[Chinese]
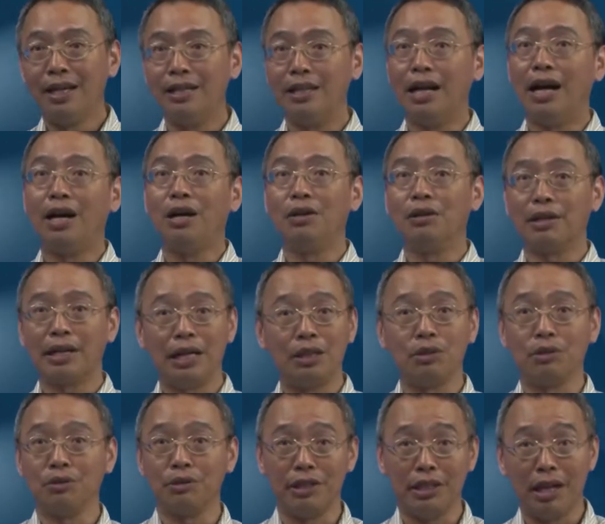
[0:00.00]
然后 k
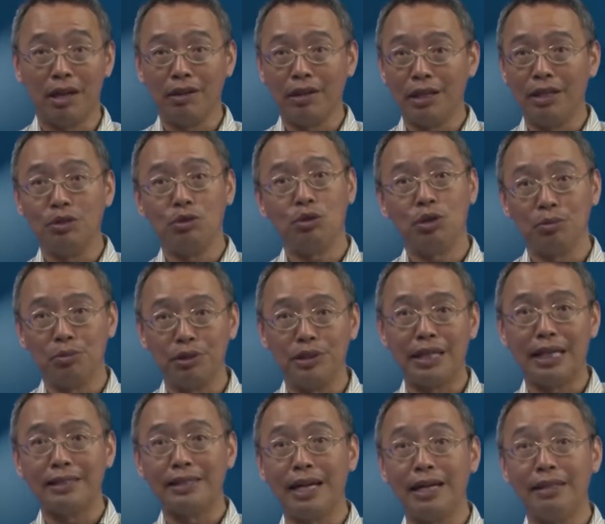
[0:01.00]
从1到 n 全部
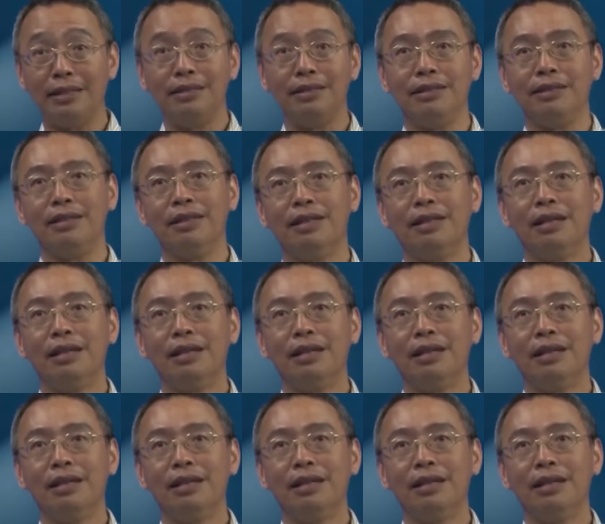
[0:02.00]
加在一起。